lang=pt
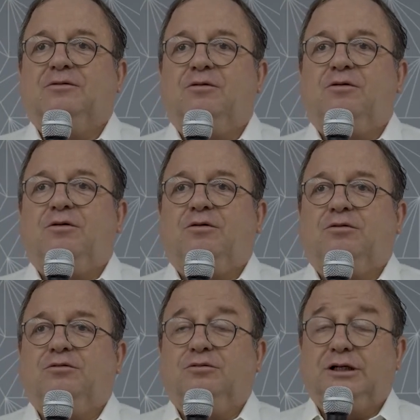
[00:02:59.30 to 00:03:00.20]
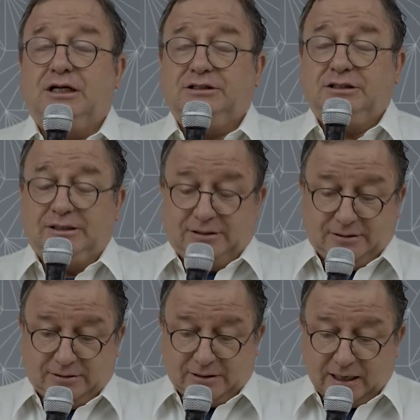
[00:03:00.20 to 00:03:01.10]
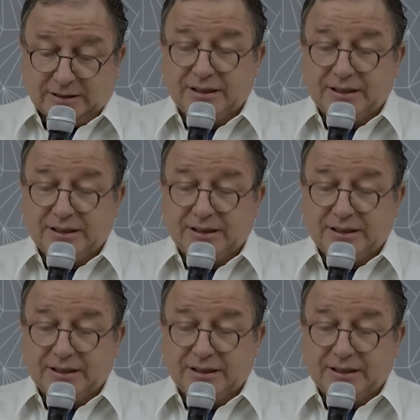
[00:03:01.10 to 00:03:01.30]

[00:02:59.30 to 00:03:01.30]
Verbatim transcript: com o grande, a